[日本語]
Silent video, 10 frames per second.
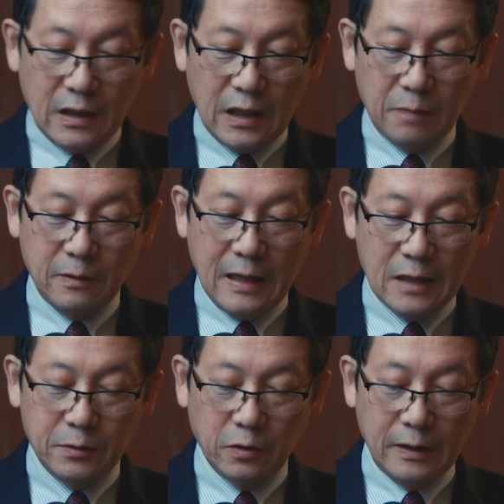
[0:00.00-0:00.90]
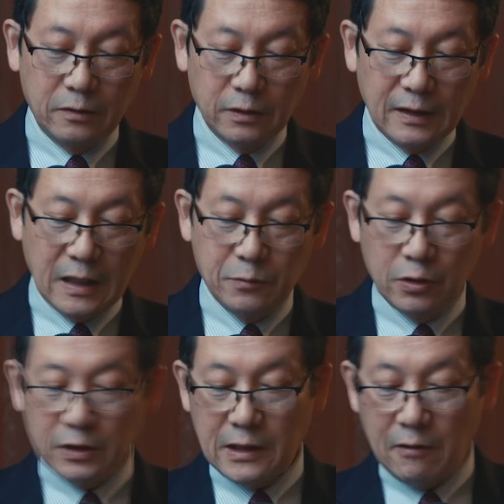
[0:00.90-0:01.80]
ヘブライ人への手紙
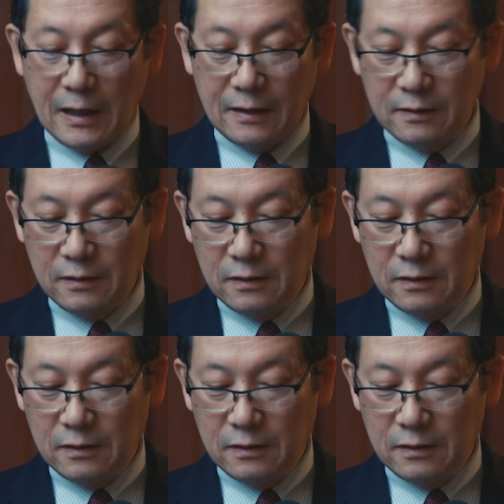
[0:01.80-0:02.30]
の記者は